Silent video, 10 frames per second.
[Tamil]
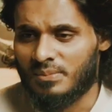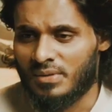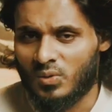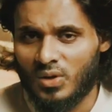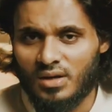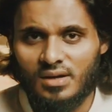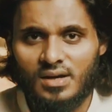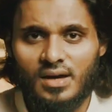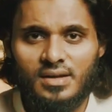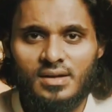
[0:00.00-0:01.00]
எம்மில் உலக
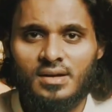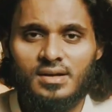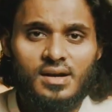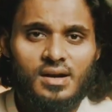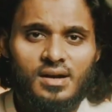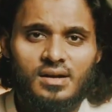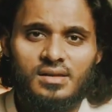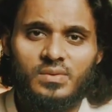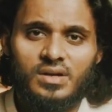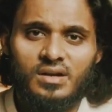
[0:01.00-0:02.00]
காரியங்களுக்காக
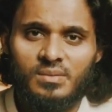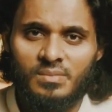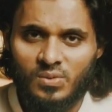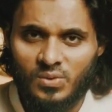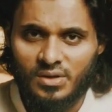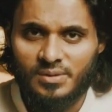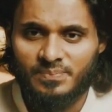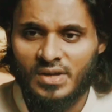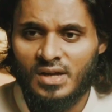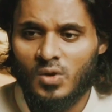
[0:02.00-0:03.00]
அழுதவர்கள் எம்மில் உண்டு
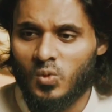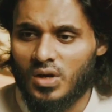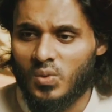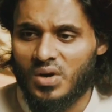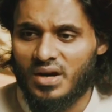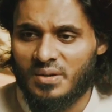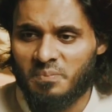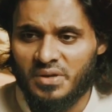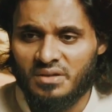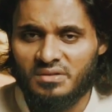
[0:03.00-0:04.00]
உறவுகளை
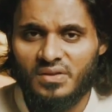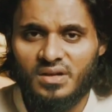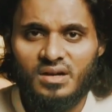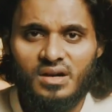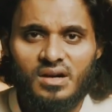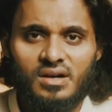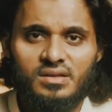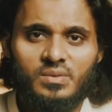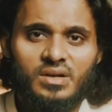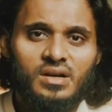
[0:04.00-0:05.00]
பிரிந்ததற்காக
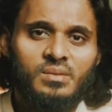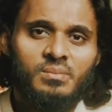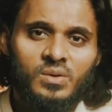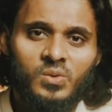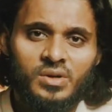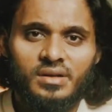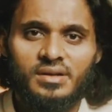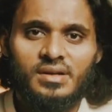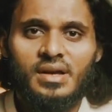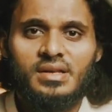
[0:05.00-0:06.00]
அழுதவர்கள் எம்மில் உண்டு
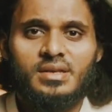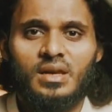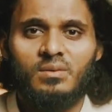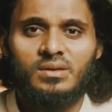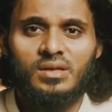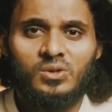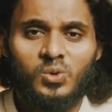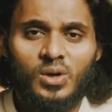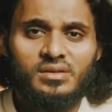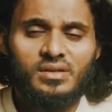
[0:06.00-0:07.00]
செல்வத்தை
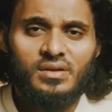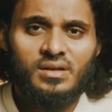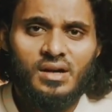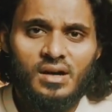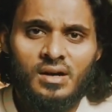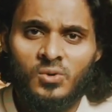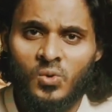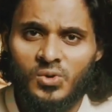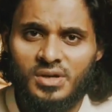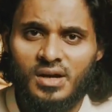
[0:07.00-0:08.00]
தொலைத்ததற்காக
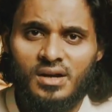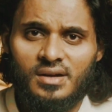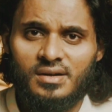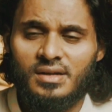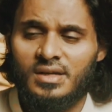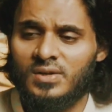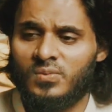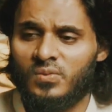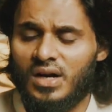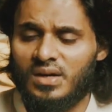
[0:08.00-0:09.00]
நோய்க்காக
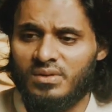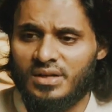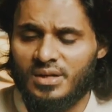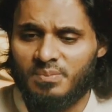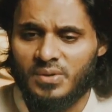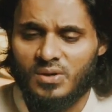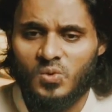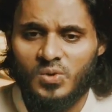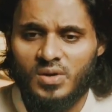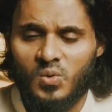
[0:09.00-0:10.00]
இன்னும் வாழ்வில்
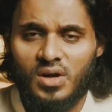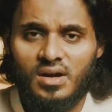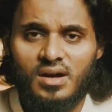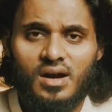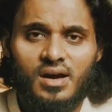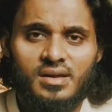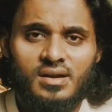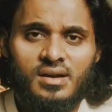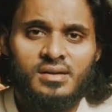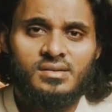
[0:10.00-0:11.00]
ஏற்படக்கூடிய உலக
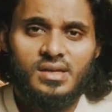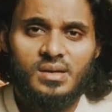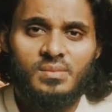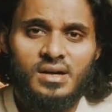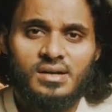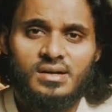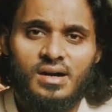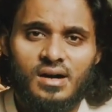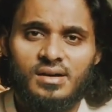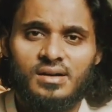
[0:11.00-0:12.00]
காரியங்களின்
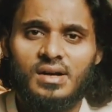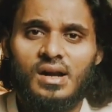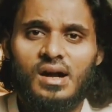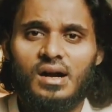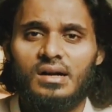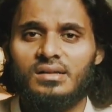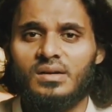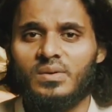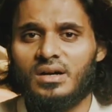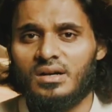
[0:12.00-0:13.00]
சிரமங்களுக்காக
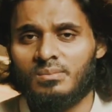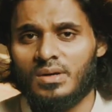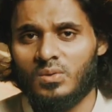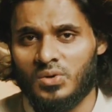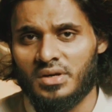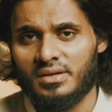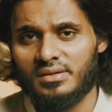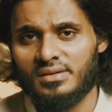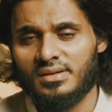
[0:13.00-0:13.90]
அழுதவர்கள் எம்மில் உண்டு